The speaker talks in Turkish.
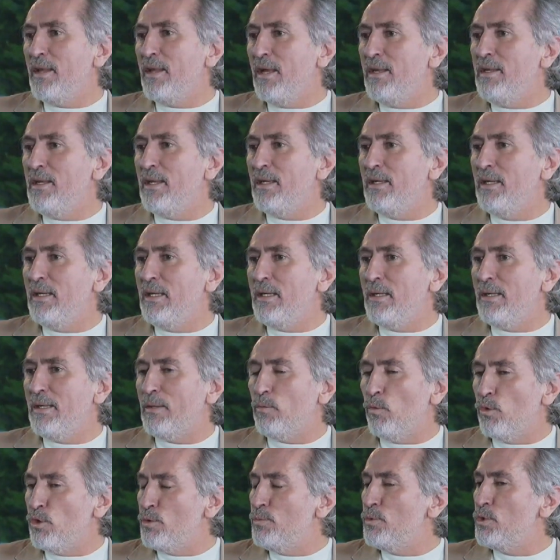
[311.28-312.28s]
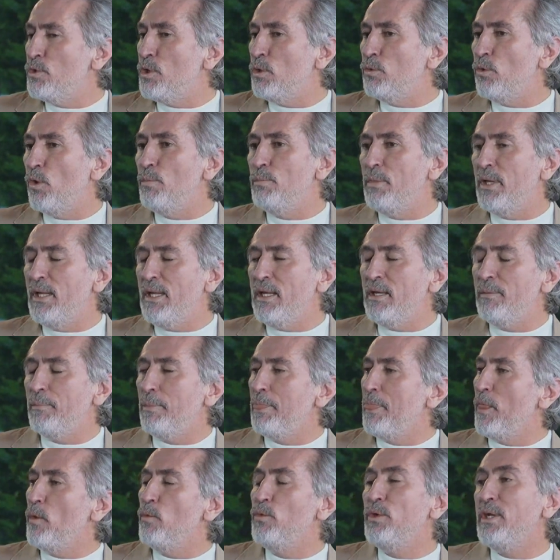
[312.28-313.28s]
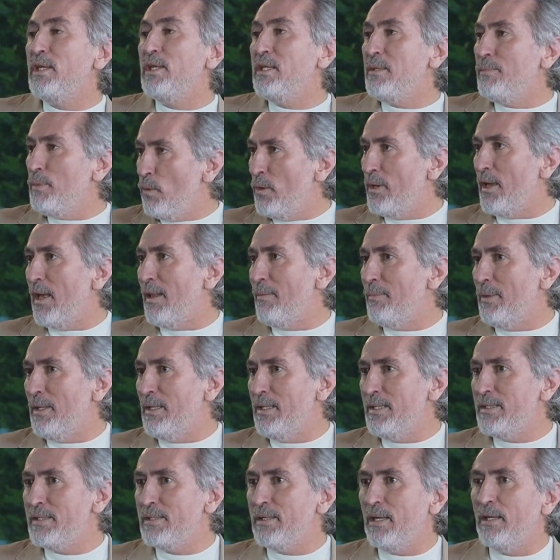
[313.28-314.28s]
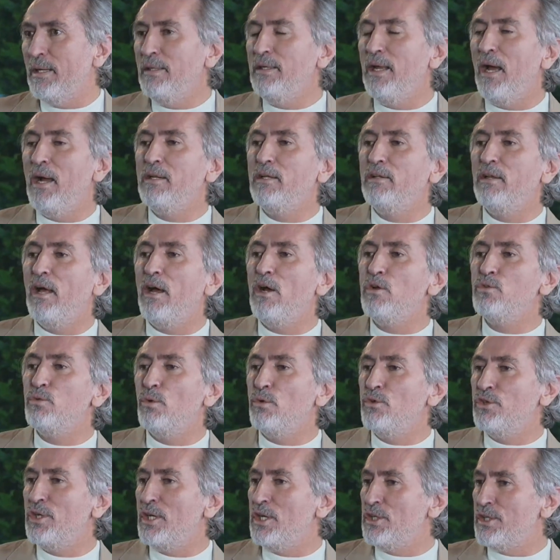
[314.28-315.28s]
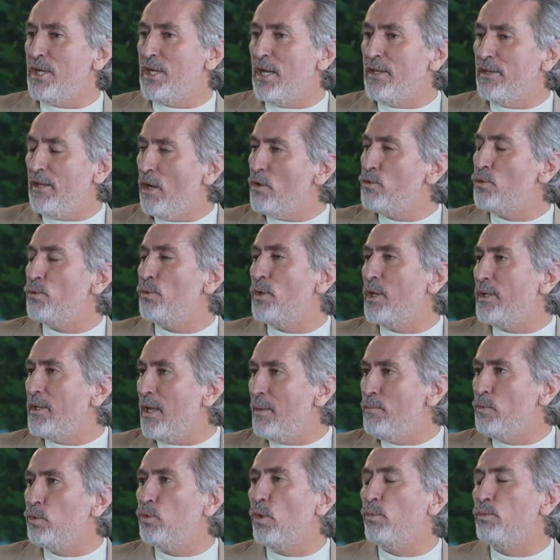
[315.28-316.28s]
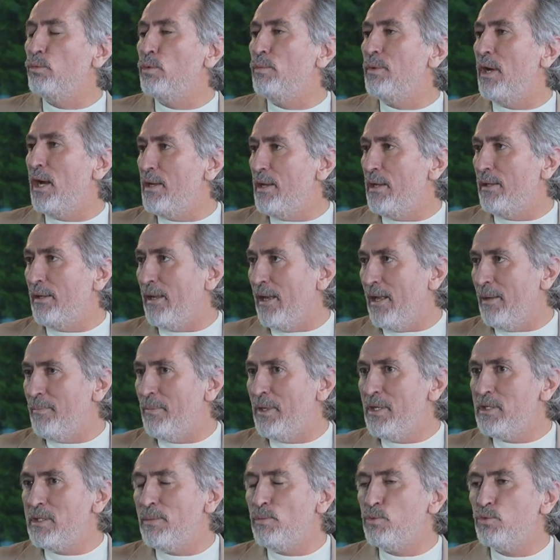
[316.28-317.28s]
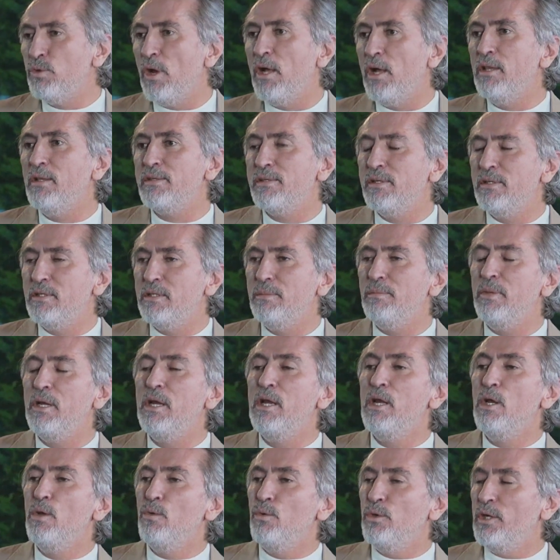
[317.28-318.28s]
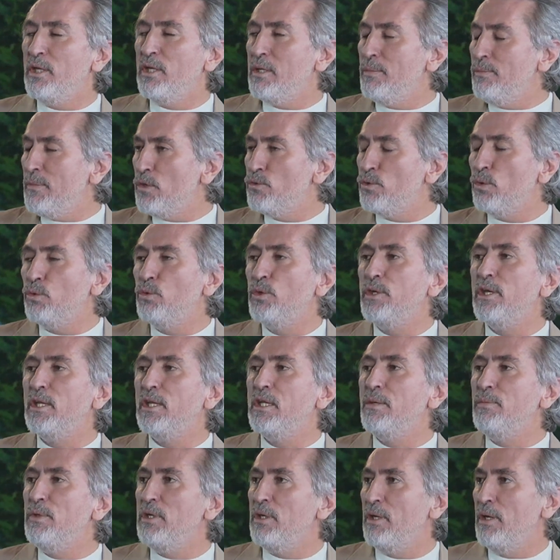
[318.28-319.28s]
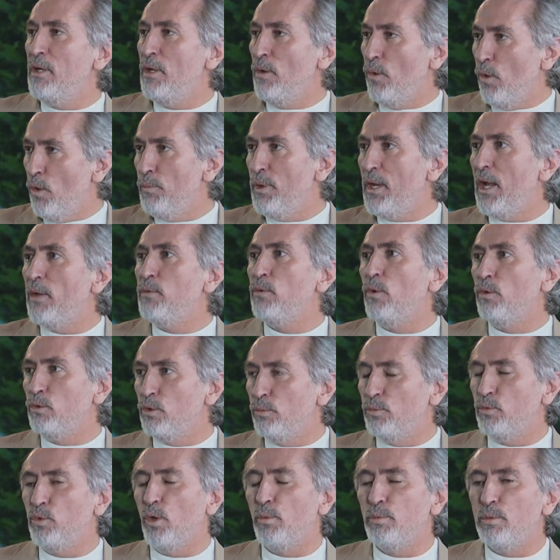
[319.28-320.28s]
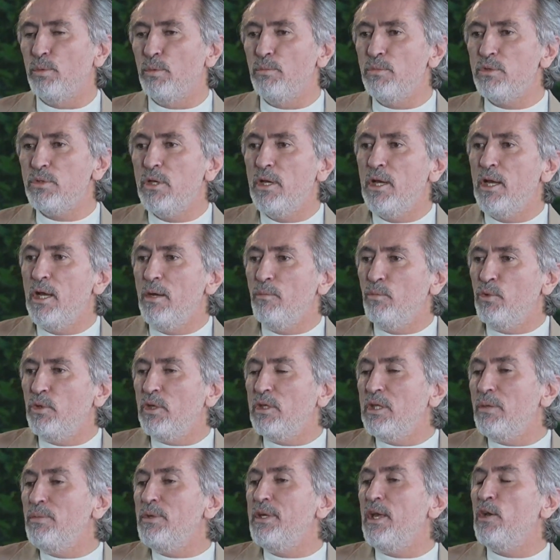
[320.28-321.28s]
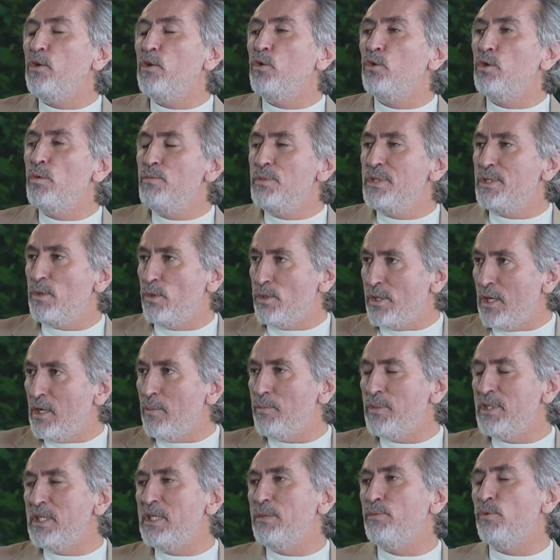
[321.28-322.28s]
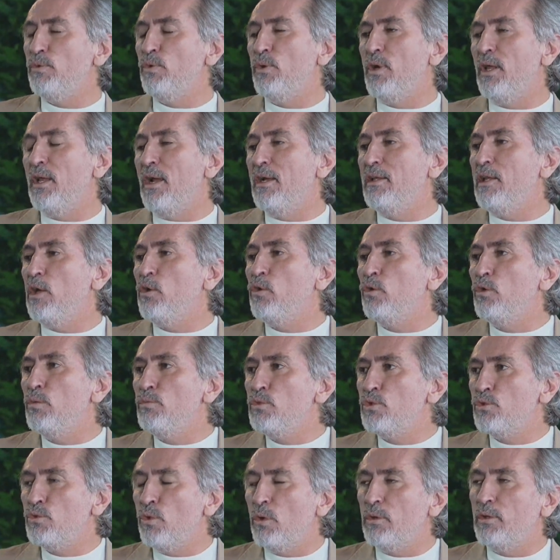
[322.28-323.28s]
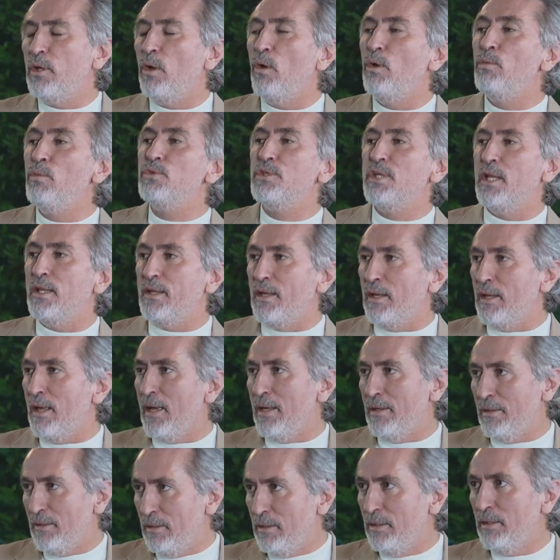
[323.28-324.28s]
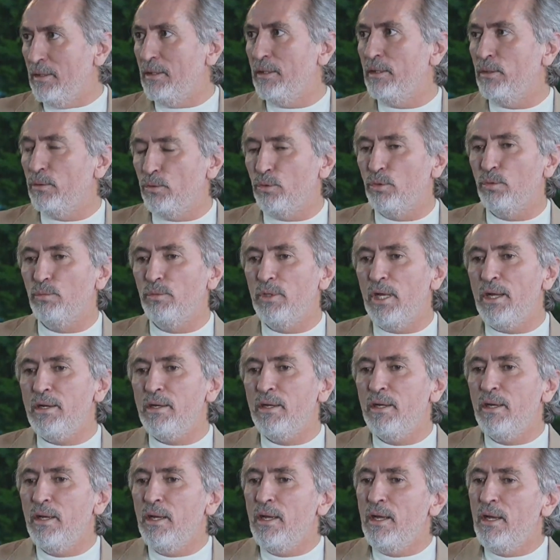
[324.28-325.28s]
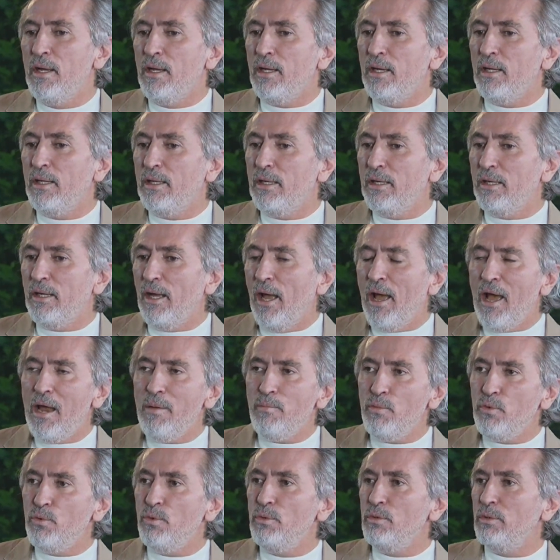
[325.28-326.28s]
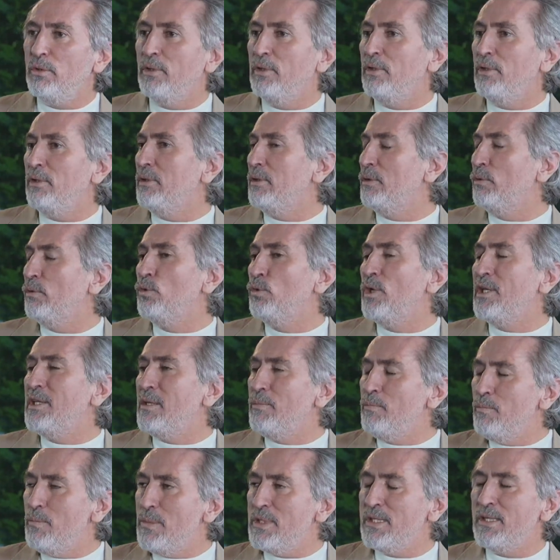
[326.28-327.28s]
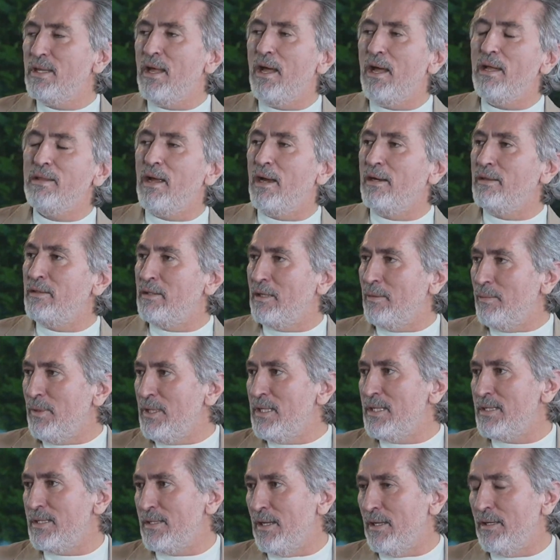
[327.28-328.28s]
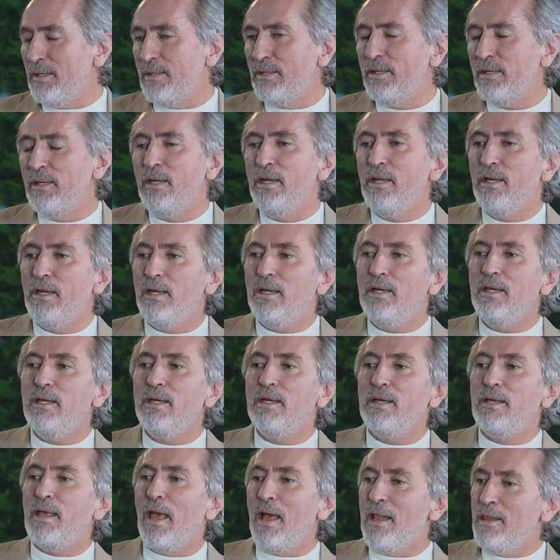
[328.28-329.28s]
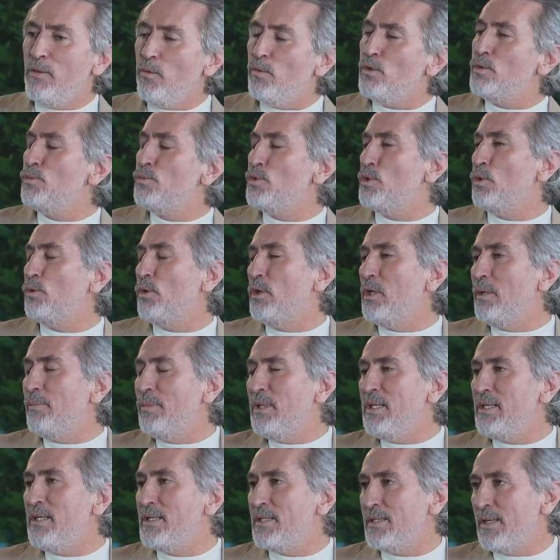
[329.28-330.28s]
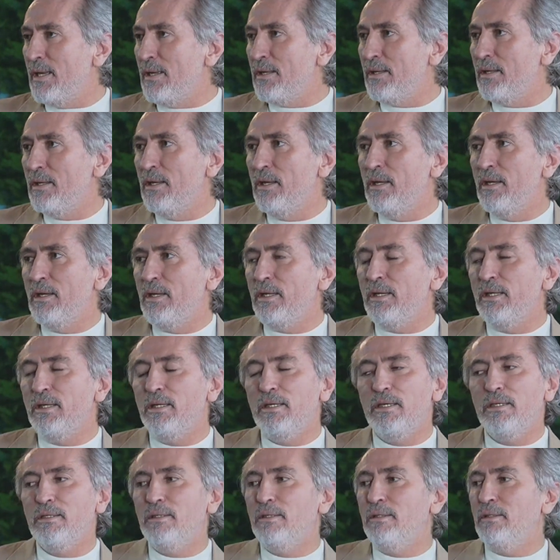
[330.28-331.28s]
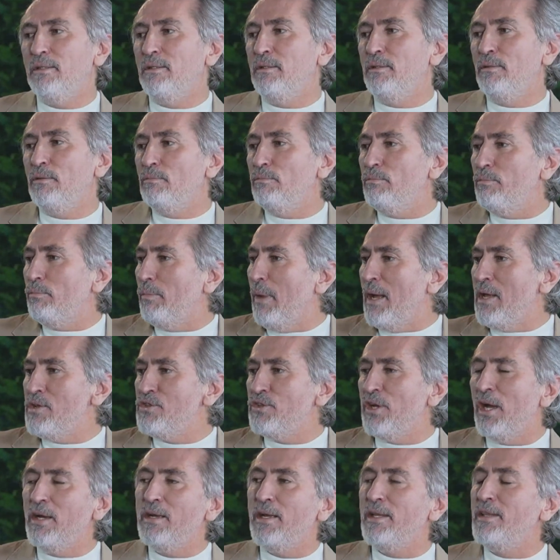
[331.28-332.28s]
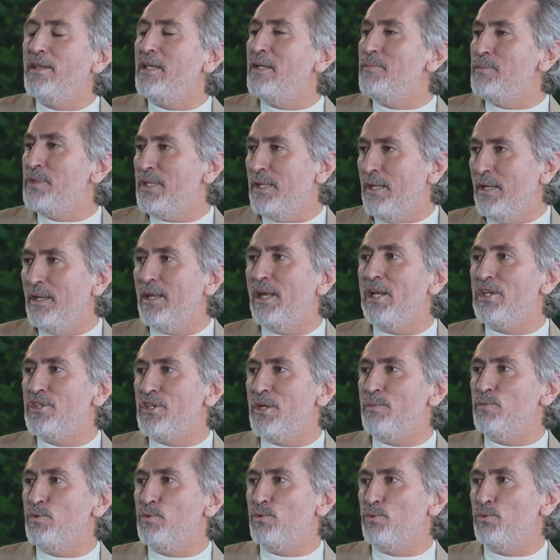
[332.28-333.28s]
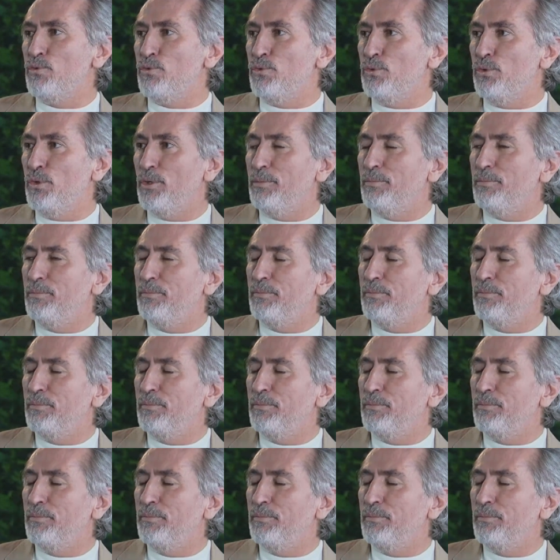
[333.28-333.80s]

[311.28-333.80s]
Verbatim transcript: anda hani e, özümüze dönmeli üretime yönelmeliyiz. Hı. Hani artık daha çok çalışan, daha çok üreten bir toplum haline gelmeliyiz. Ama şu anda sanırım üretimden çok tüketimin ön planda olduğu evet, bir toplumuz. Maalesef. Bu da tabii ki ekonomimizi özellikle biz gibi ülkelerde ekonomimiz çok daha olumsuz etkileyen e, durumlar. E, eğer bir gün e, üretimimizi daha da arttırabilirsek, e, kendi özümüze dönebilirsek e, bence hak ettiğimiz yere geleceğimizi evet. düşünüyorum.